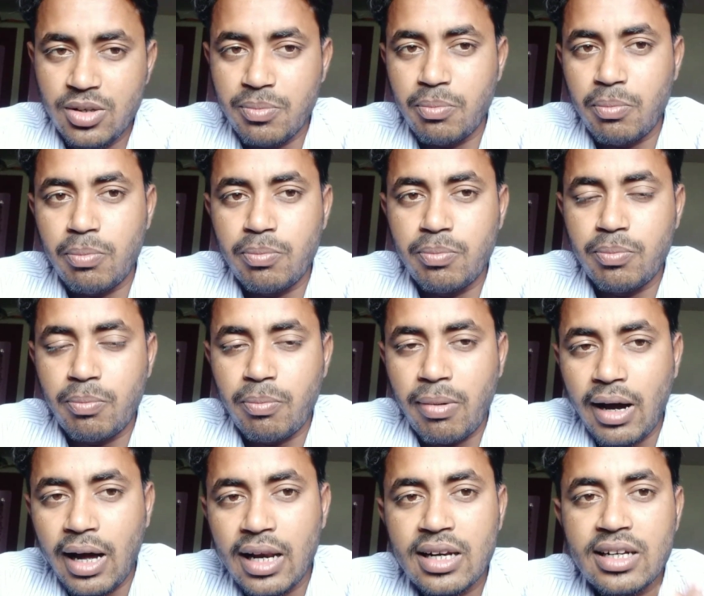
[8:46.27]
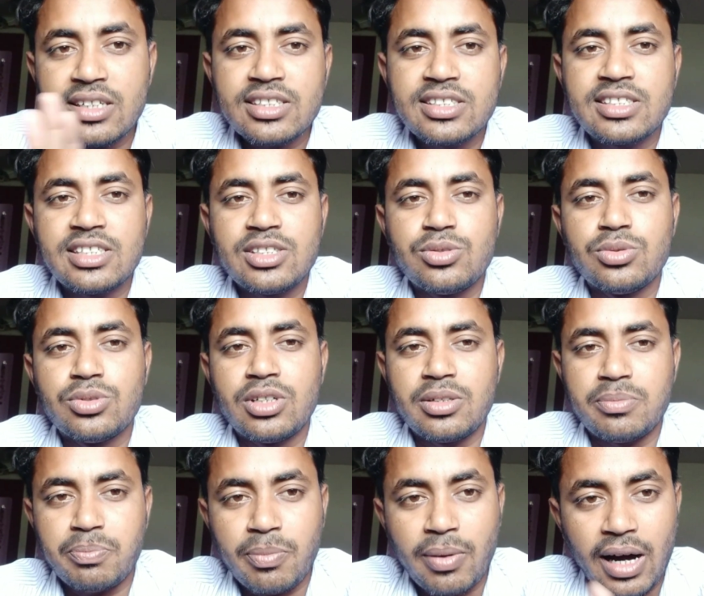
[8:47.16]
पालन से जुड़े
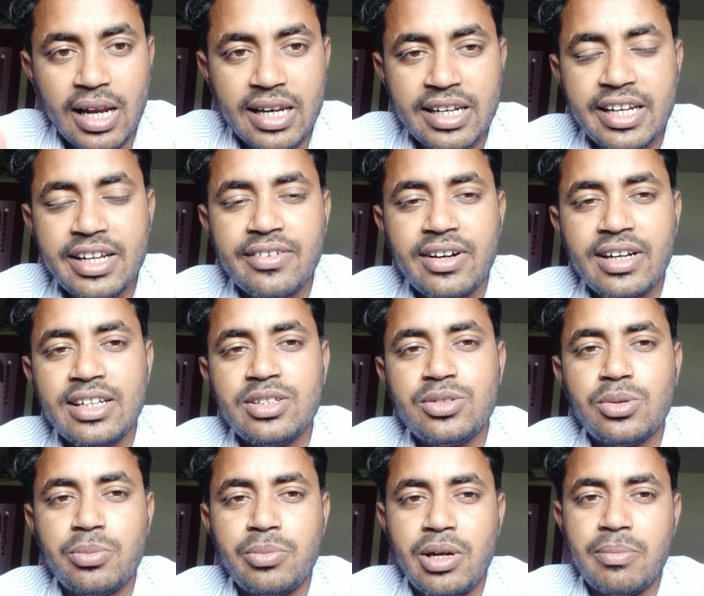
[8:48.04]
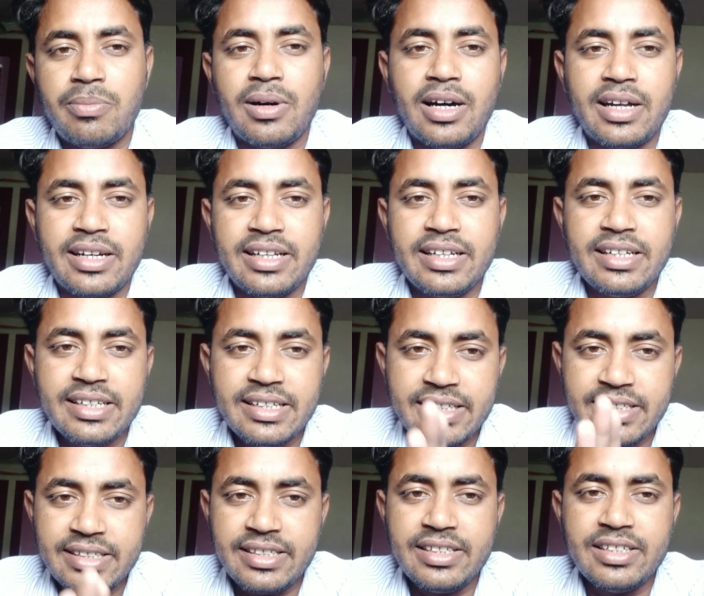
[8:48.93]
पालने वाले जो व्यापार हैं
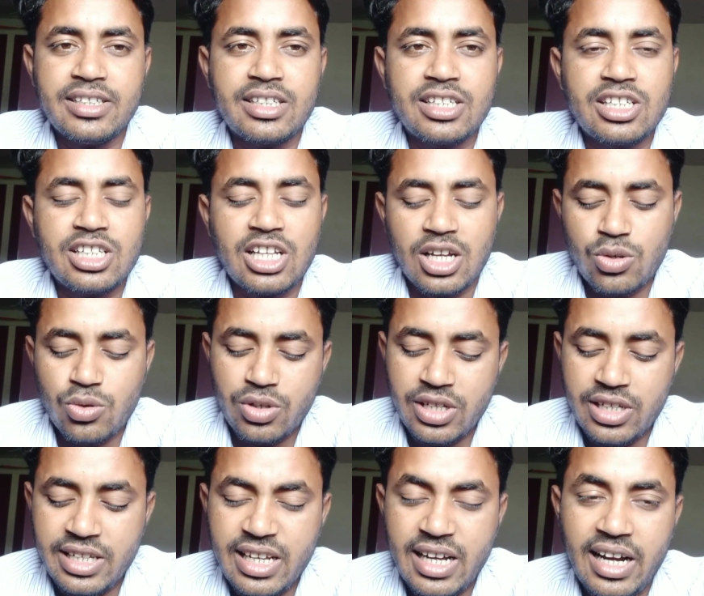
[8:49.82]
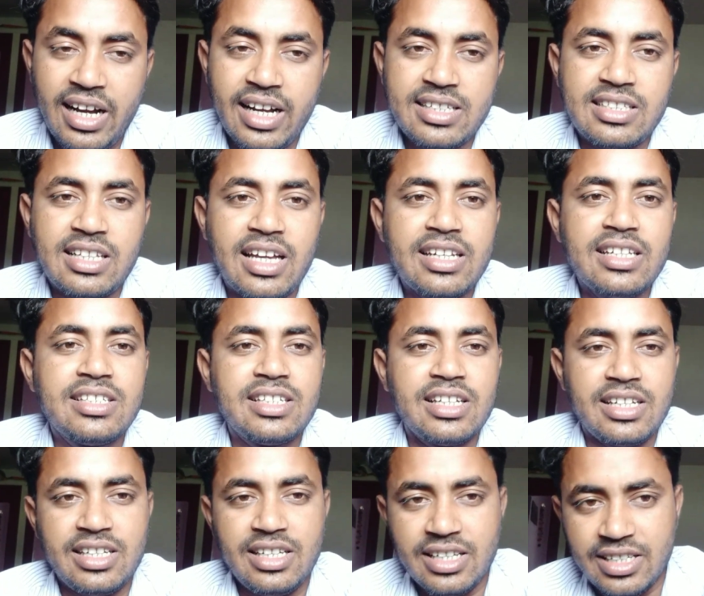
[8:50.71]
यह किसानों के लिए आसानी से
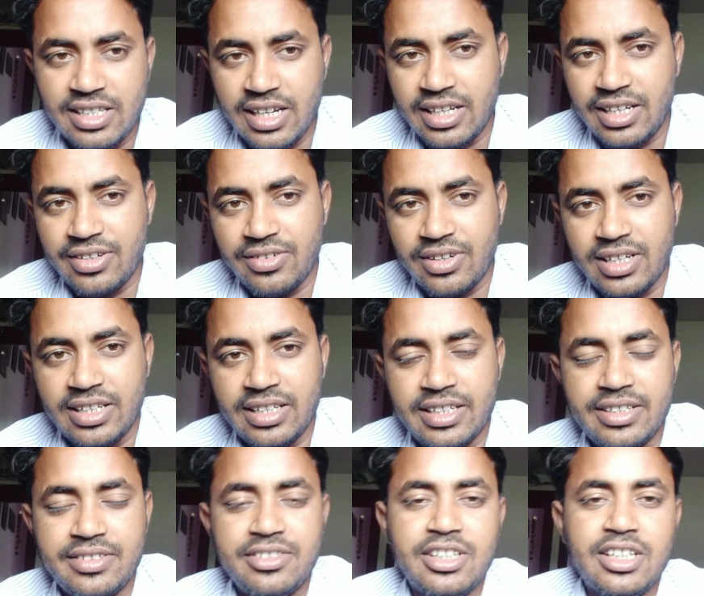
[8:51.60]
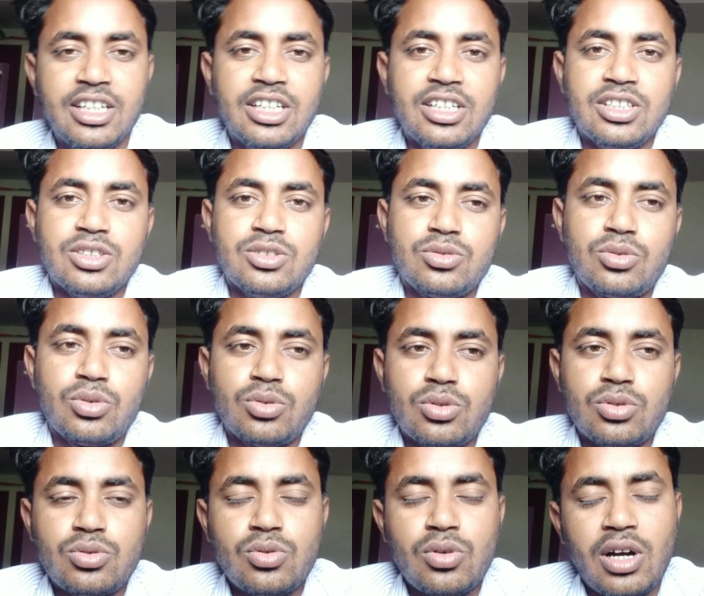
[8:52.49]
किए जाने वाले हैं तो दोस्तों
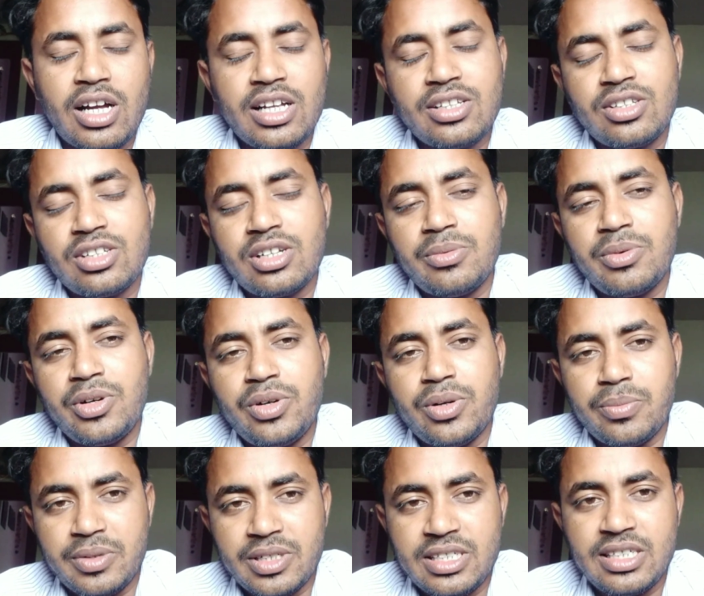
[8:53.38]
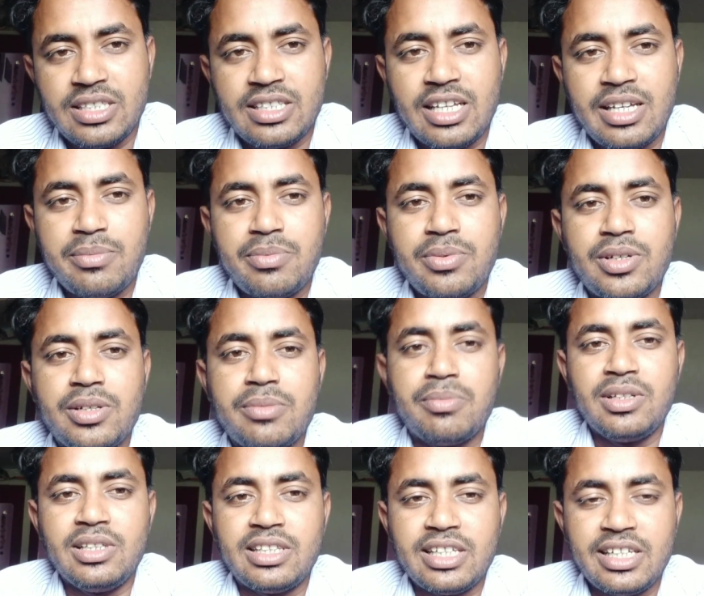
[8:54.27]
आज के वीडियो में बस इतना ही फिर मिलते
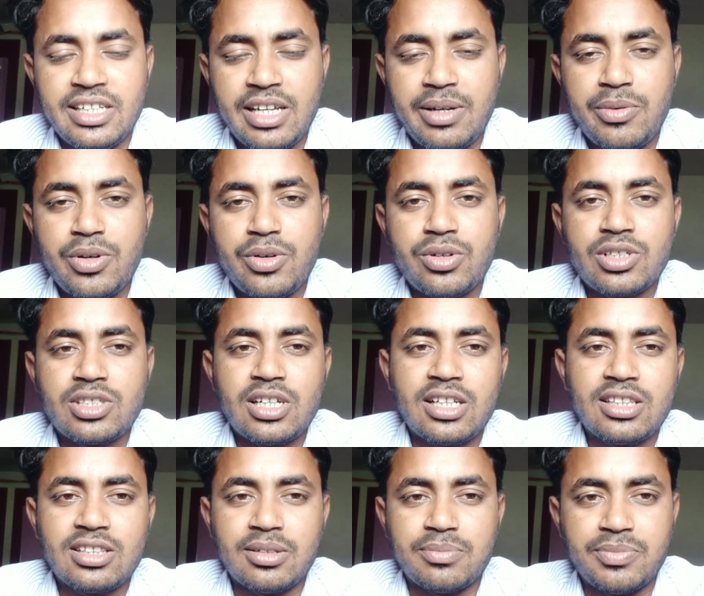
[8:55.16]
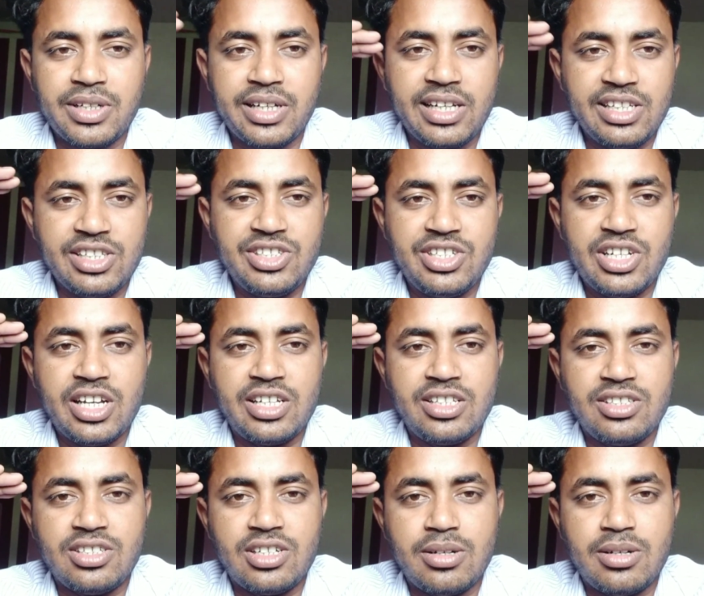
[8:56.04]
हैं नए वीडियो के साथ तब तक के लिए जय हिंद जय भारत